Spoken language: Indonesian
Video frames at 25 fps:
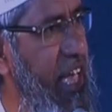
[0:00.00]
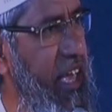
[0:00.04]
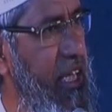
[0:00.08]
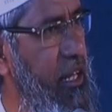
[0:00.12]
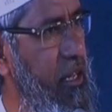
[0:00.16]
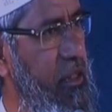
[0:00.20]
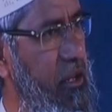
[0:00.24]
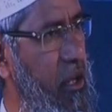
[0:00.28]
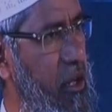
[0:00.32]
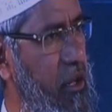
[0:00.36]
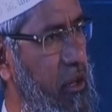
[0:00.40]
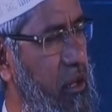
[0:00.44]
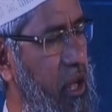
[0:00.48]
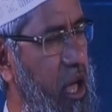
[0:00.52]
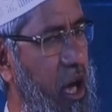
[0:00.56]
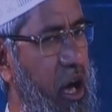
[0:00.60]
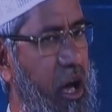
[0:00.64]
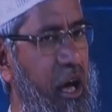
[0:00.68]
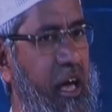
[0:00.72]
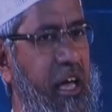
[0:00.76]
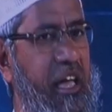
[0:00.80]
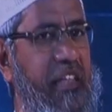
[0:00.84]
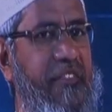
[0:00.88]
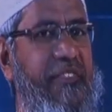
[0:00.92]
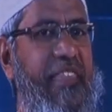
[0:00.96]
pertama
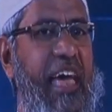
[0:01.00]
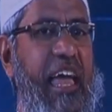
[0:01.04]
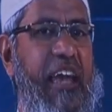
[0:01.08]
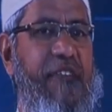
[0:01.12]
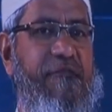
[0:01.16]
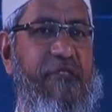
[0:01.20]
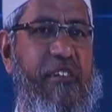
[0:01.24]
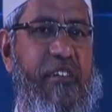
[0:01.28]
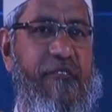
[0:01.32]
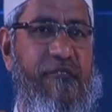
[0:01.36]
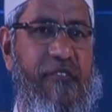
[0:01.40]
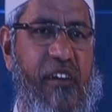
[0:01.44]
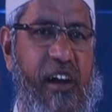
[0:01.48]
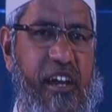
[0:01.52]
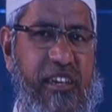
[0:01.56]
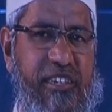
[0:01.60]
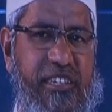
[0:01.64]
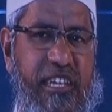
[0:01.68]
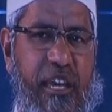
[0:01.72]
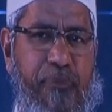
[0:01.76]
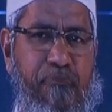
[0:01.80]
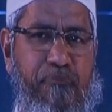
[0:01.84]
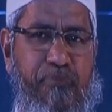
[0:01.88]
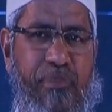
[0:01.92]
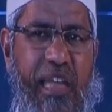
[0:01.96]
dia
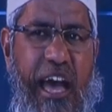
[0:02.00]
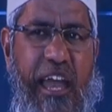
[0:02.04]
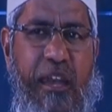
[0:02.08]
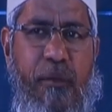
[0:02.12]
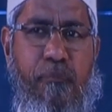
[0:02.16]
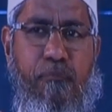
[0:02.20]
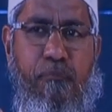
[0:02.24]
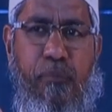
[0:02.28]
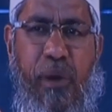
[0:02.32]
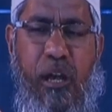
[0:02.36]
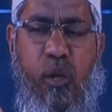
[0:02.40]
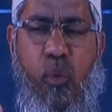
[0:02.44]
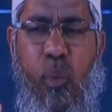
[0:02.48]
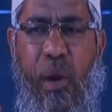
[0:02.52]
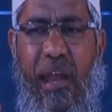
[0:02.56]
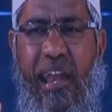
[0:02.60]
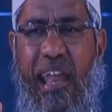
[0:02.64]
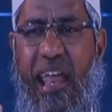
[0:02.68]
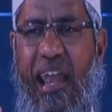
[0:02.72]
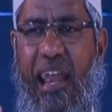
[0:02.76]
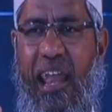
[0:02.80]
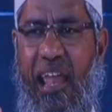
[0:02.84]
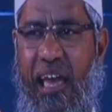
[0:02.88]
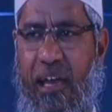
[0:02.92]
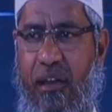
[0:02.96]
debat
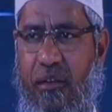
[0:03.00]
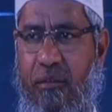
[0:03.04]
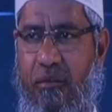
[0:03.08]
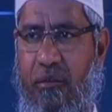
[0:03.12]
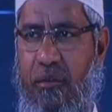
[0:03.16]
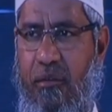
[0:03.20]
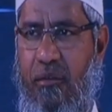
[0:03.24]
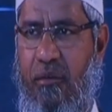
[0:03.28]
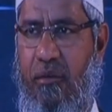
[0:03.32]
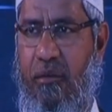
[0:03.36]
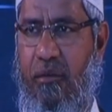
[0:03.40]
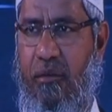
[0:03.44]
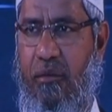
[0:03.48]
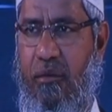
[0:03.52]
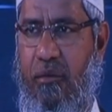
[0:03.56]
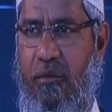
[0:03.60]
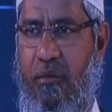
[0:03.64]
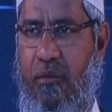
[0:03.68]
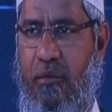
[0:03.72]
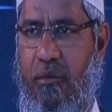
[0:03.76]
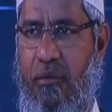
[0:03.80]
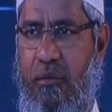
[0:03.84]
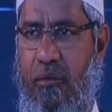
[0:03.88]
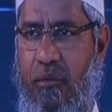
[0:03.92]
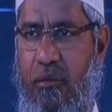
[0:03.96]
sama pendeta
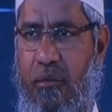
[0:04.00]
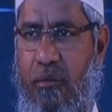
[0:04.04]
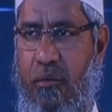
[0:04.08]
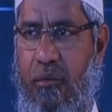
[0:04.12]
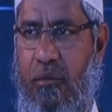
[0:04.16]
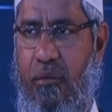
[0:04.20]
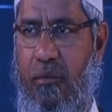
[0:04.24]
Hindu